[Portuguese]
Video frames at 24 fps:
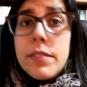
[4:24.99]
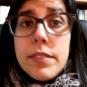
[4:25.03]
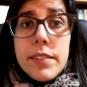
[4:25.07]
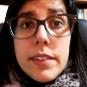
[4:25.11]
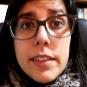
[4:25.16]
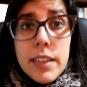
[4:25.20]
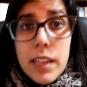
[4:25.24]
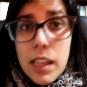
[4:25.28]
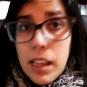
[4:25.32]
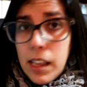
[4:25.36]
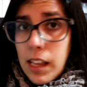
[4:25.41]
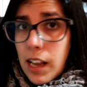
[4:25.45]

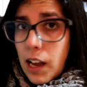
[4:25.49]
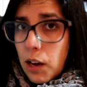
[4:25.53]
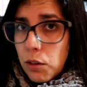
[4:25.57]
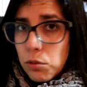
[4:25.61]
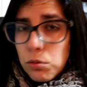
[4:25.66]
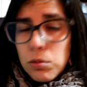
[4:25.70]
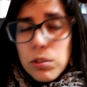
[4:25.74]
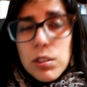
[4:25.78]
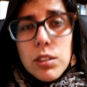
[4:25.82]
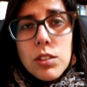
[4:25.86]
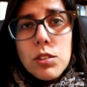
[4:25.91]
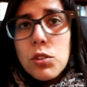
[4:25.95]
Não,
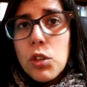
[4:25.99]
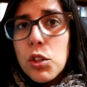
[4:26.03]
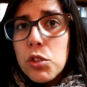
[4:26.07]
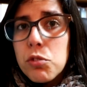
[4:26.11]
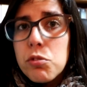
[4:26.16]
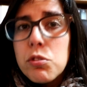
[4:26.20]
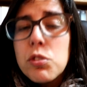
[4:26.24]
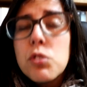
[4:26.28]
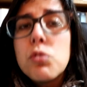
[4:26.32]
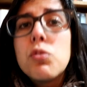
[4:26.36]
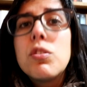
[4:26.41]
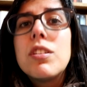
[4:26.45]
eu não
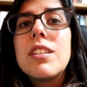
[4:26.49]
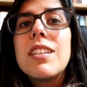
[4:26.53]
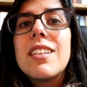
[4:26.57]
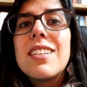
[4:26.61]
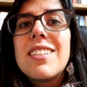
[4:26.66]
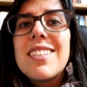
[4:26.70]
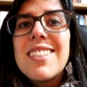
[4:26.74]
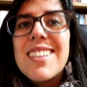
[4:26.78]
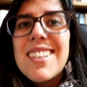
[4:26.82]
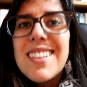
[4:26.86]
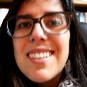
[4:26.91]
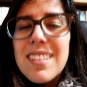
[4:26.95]
gosto de filosofia
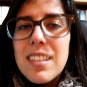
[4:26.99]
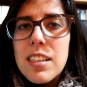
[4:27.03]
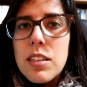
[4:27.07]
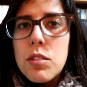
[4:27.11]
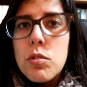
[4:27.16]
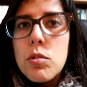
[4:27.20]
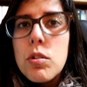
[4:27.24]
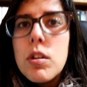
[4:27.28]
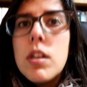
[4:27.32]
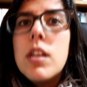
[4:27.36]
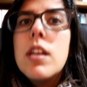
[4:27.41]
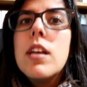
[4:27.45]
nesse
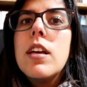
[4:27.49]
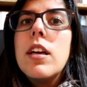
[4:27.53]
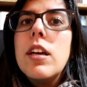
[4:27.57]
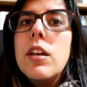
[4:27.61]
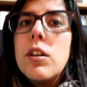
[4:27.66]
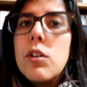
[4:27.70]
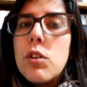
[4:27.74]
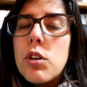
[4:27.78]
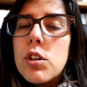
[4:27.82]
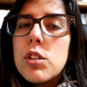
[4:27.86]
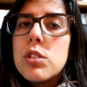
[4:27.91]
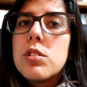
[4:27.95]
sentido.
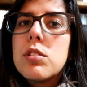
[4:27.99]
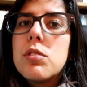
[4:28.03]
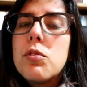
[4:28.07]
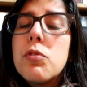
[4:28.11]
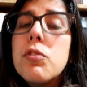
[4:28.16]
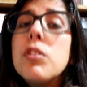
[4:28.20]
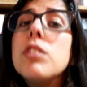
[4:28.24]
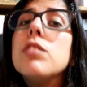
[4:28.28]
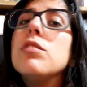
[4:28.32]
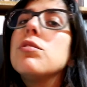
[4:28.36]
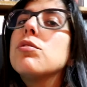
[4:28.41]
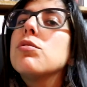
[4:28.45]
Eu gosto de
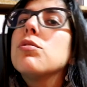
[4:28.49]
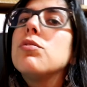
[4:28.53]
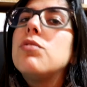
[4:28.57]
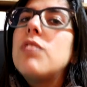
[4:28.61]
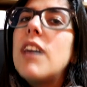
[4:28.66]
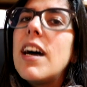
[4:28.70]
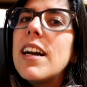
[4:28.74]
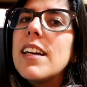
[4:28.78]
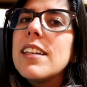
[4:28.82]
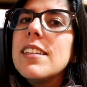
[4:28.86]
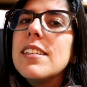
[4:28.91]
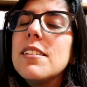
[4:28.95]

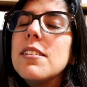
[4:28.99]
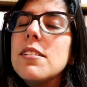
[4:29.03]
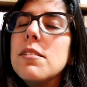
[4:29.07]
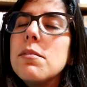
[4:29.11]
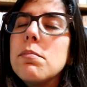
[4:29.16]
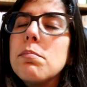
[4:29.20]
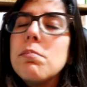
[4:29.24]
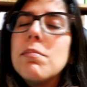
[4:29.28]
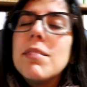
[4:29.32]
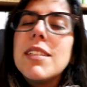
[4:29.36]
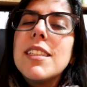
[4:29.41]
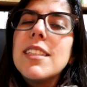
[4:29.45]
filosofar,
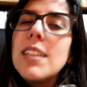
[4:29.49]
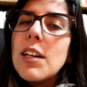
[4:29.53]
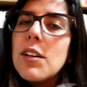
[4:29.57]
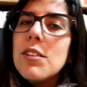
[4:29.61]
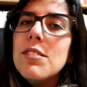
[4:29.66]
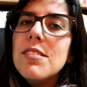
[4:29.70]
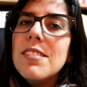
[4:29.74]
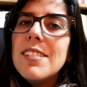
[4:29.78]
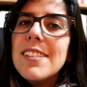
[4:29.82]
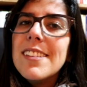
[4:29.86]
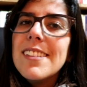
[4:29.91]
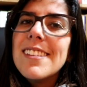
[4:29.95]
mas
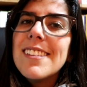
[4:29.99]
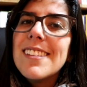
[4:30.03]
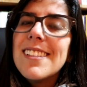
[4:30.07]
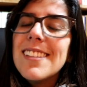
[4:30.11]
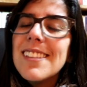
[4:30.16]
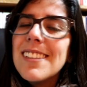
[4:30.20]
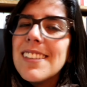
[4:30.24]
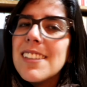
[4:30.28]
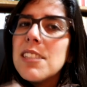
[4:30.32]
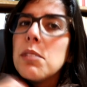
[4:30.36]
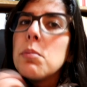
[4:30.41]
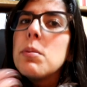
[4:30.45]
não
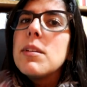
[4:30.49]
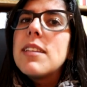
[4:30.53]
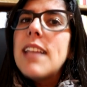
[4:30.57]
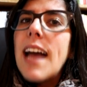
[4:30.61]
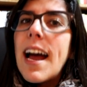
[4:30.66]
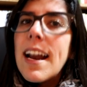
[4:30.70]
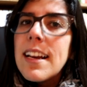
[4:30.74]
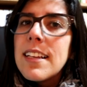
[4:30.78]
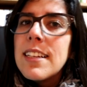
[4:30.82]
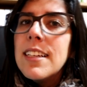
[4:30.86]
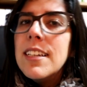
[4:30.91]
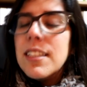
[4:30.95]
de
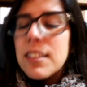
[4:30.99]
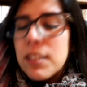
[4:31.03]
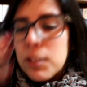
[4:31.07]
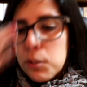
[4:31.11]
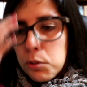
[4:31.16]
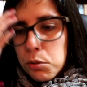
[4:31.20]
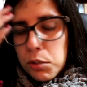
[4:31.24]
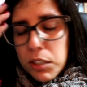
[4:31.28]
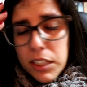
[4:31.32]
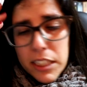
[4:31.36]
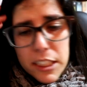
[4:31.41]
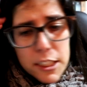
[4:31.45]
debitar
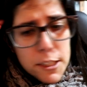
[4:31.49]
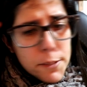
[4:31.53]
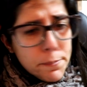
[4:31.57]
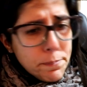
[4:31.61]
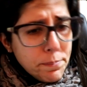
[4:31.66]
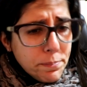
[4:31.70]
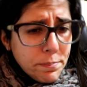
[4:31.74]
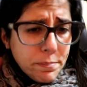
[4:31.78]
teorias.